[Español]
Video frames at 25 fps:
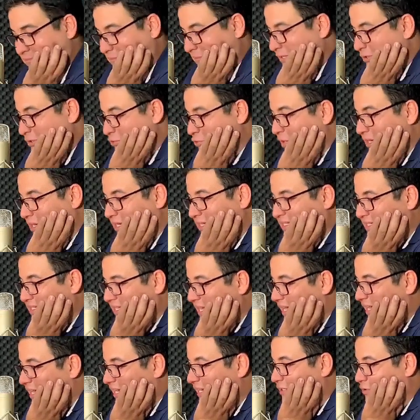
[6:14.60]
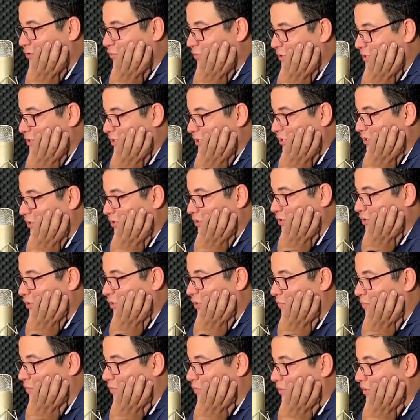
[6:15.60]
visualizar el suicidio
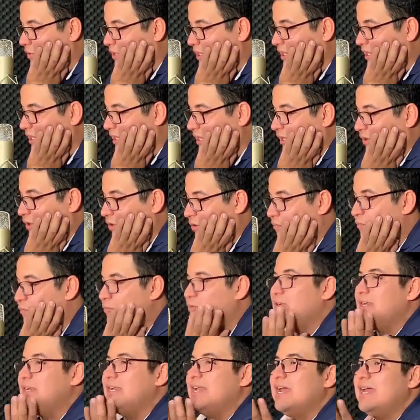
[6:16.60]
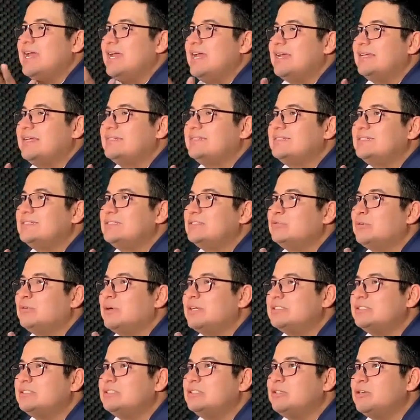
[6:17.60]
como una, como una
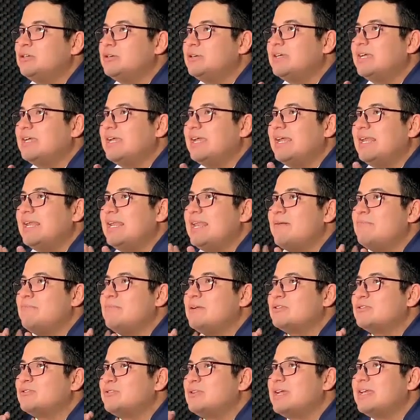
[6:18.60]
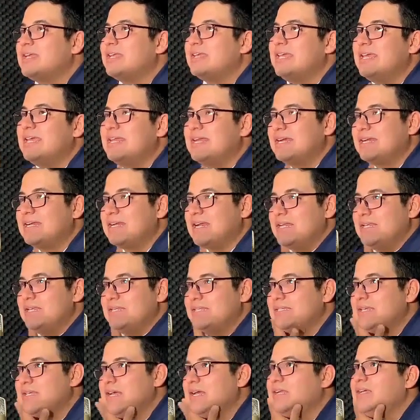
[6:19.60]
situación que la persona quiera
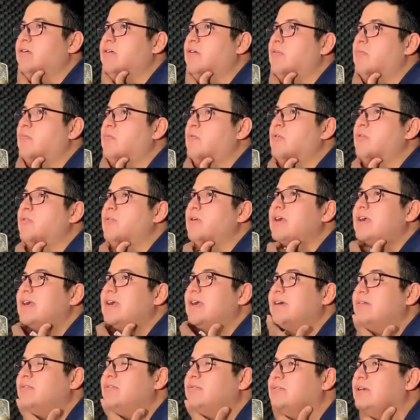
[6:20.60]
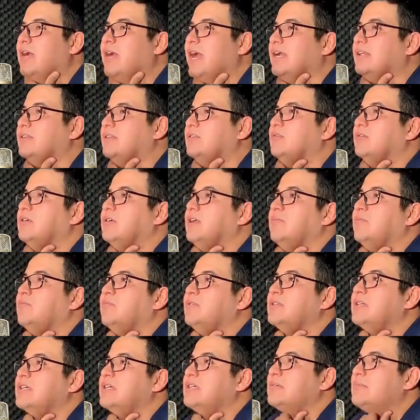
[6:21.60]
realizar, como un, acto que
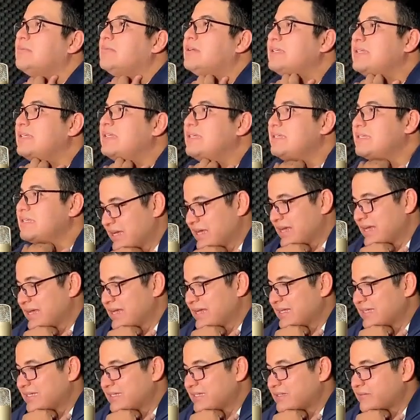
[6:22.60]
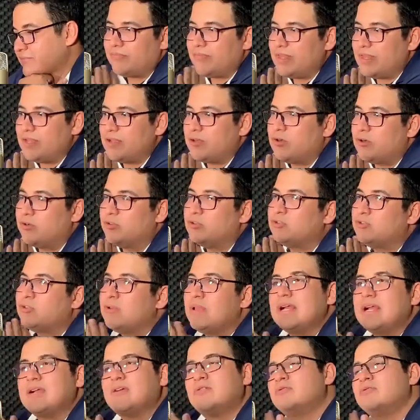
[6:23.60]
muchas veces es con
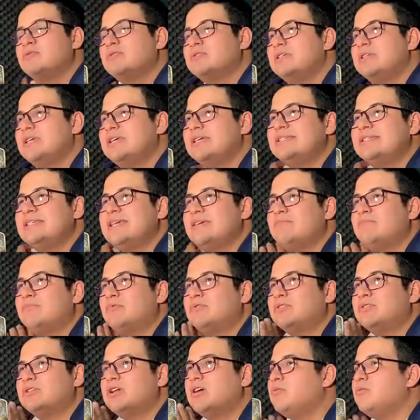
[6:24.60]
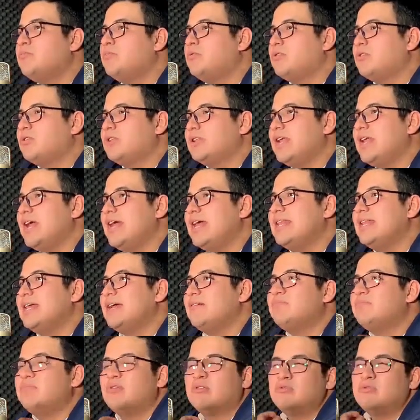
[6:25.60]
toda conciencia, impulsado por
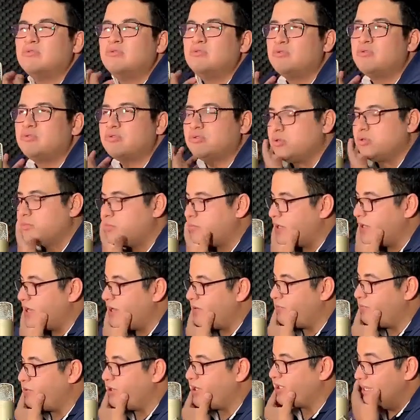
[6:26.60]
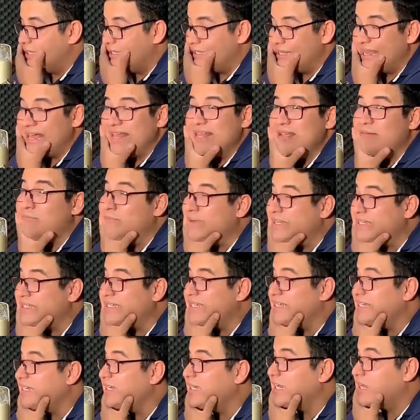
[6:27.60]
nada, por un gusto por la muerte. Nada más
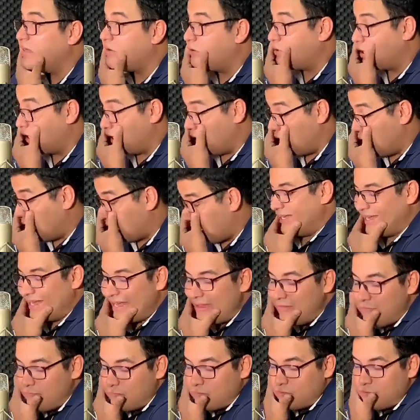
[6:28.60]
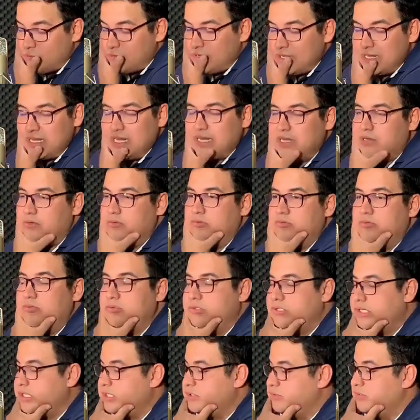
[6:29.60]
alejado que la ¿Qué influye en la
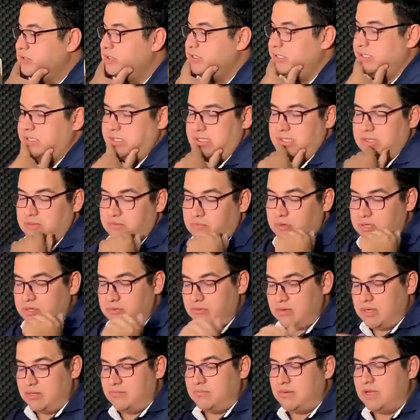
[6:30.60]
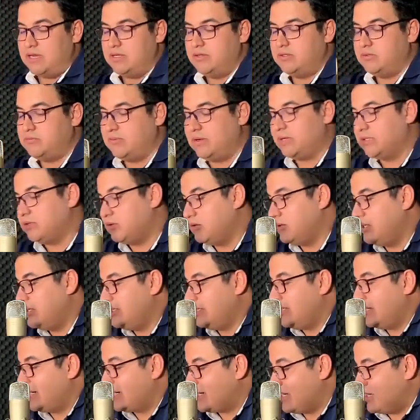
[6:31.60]
conducta suicida? Bueno, hay varios factores
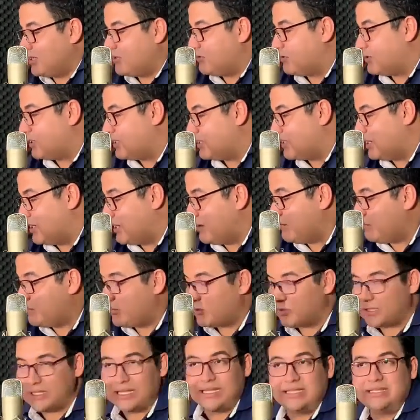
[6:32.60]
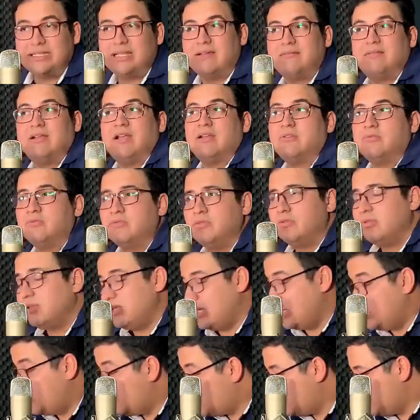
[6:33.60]
de riesgo que sería importante hablar. Uno
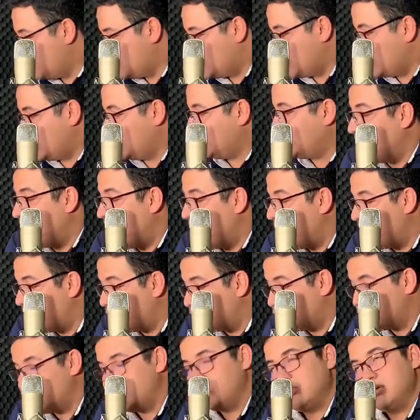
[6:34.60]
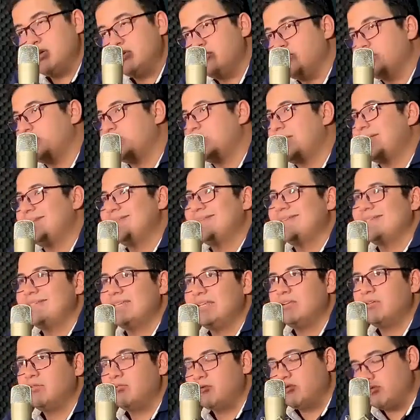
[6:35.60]
de ellos es el abuso de sustancias.
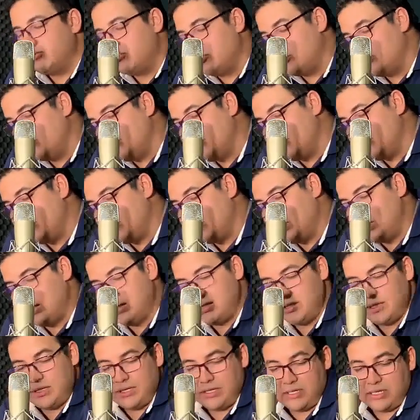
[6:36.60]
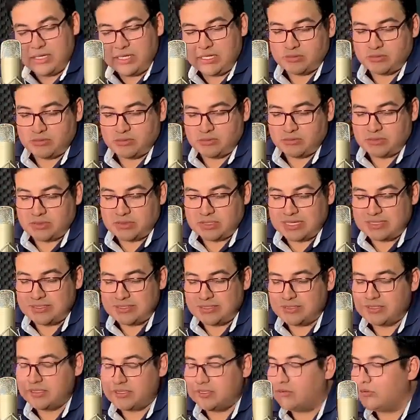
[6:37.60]
El consumo de, de
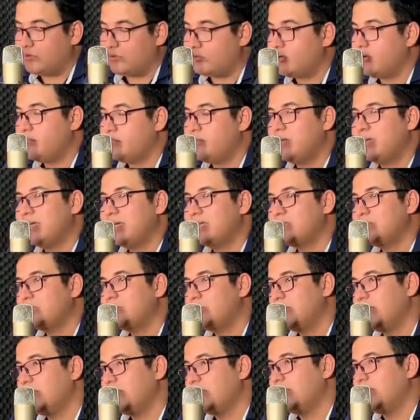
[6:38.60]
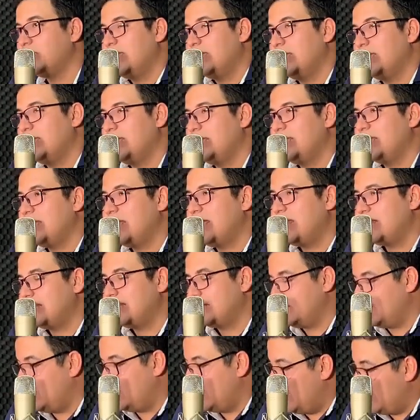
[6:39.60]
sustancias psicotrópicas puede
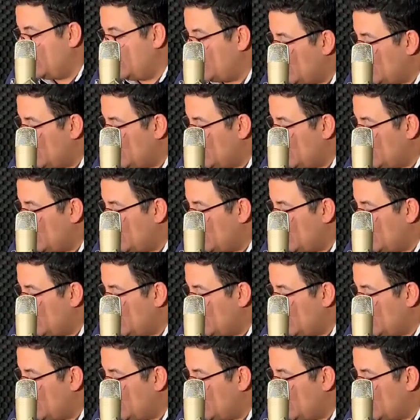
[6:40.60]
generar el